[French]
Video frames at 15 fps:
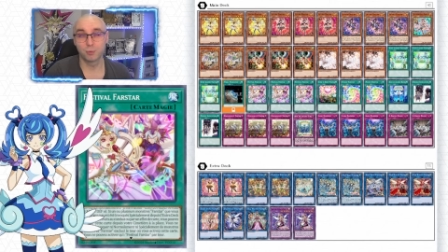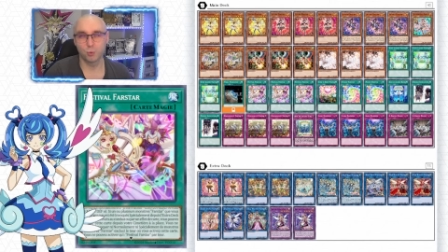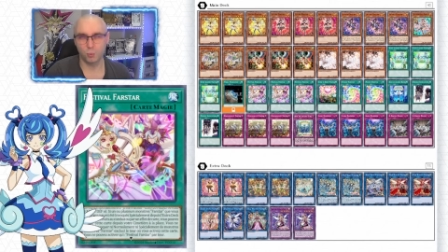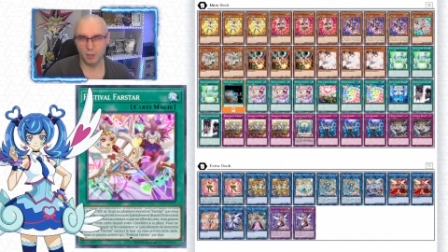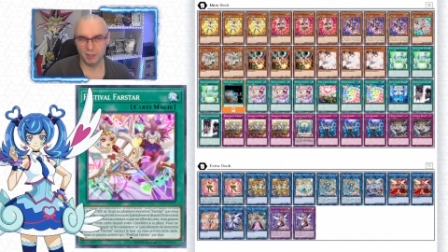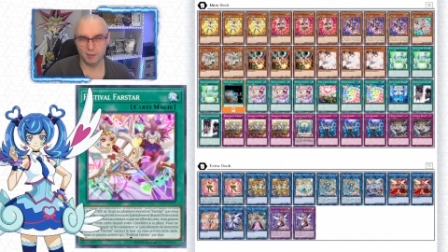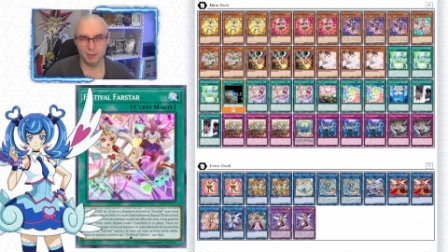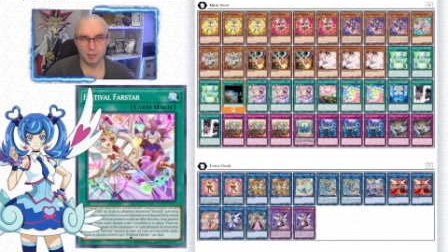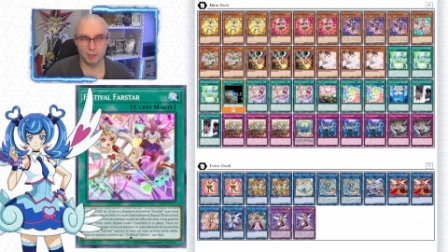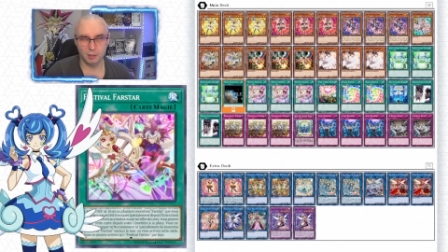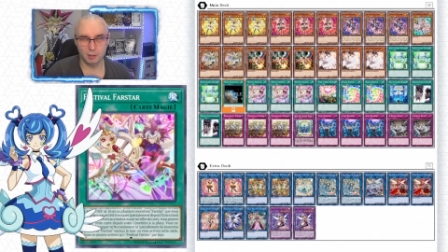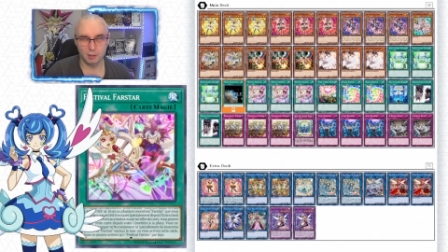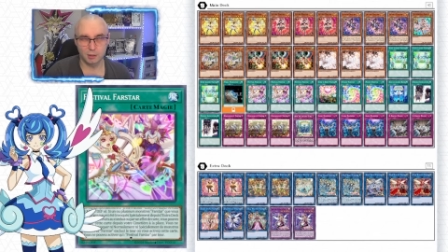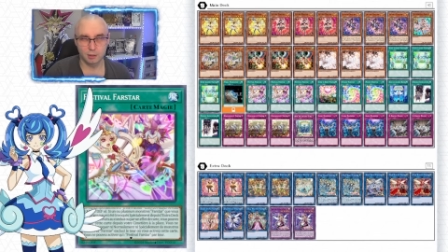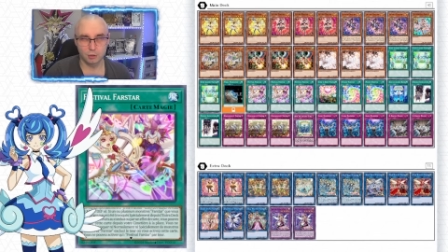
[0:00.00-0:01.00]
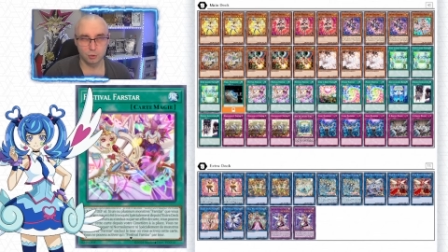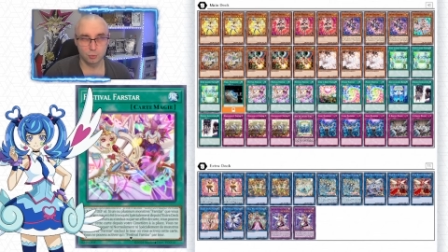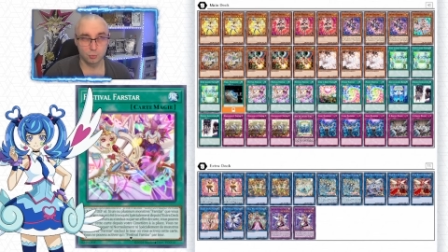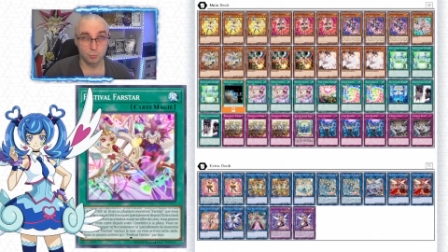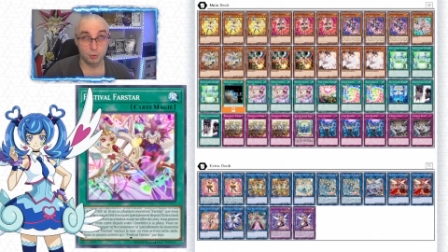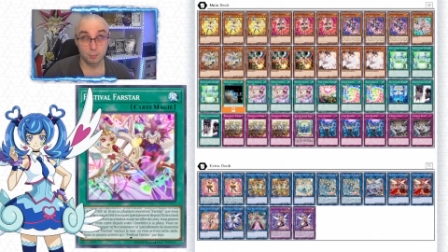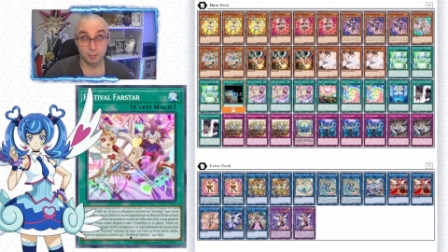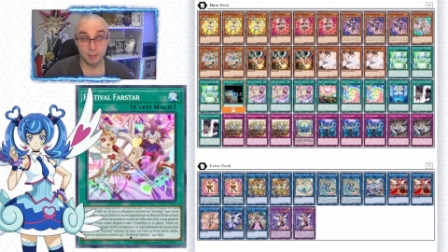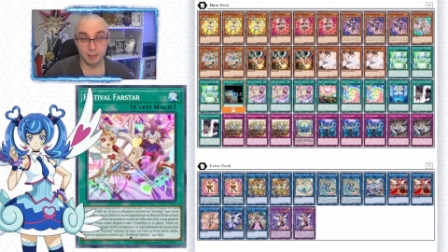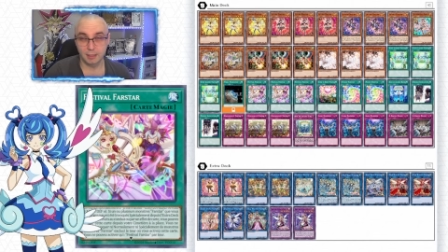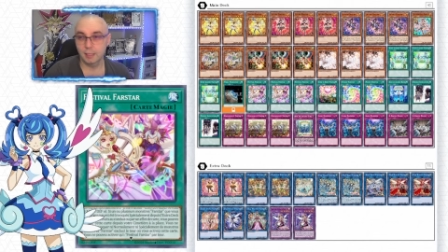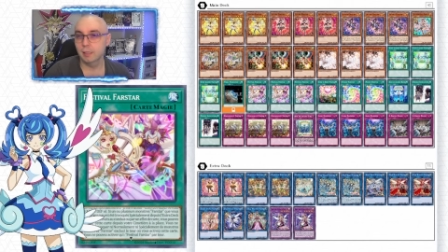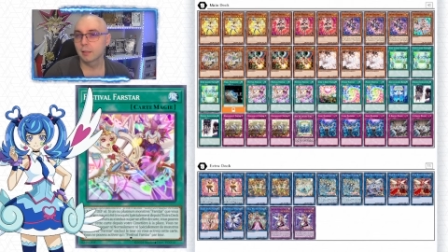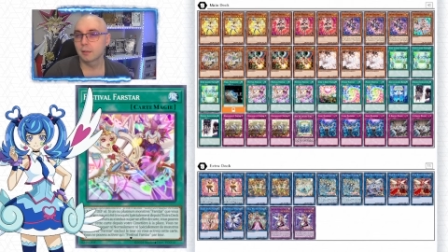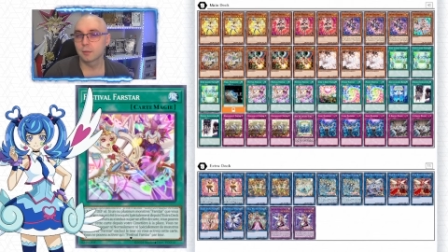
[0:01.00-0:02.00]
trois terrains si j'en oublie pas
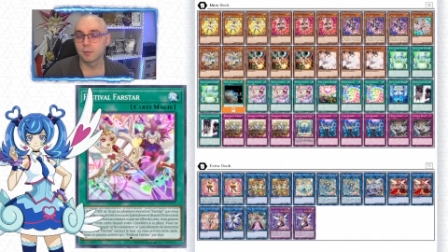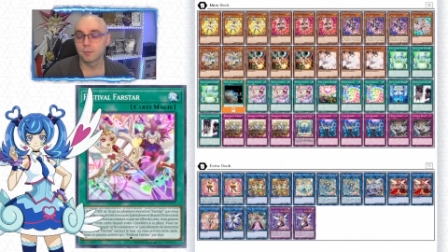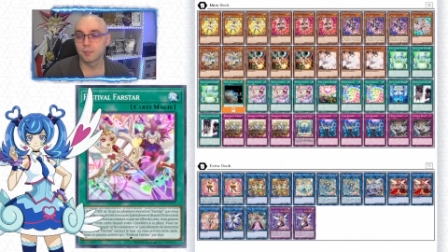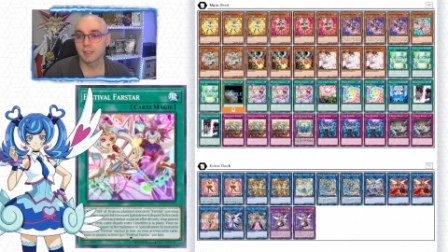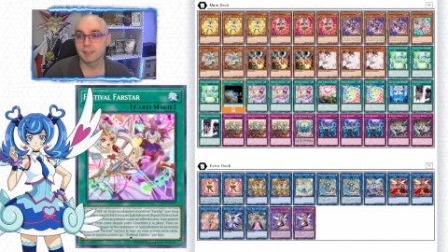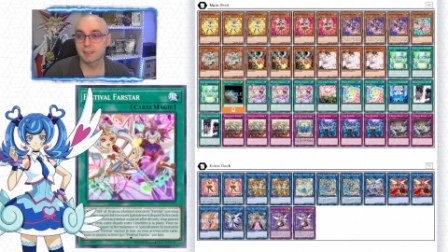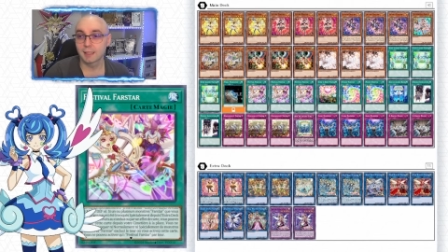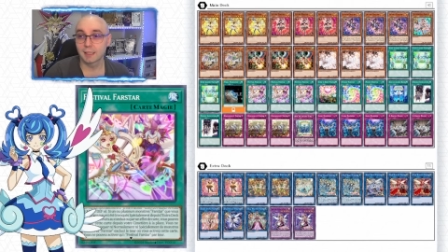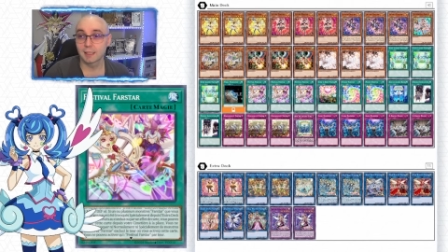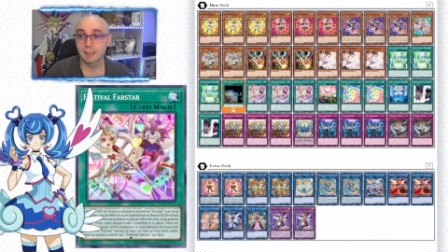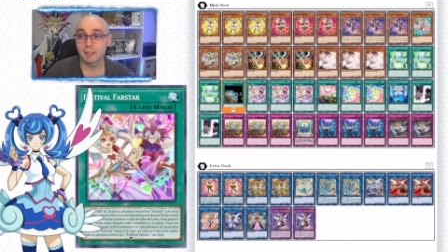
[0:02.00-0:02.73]
un, euh, Farstar.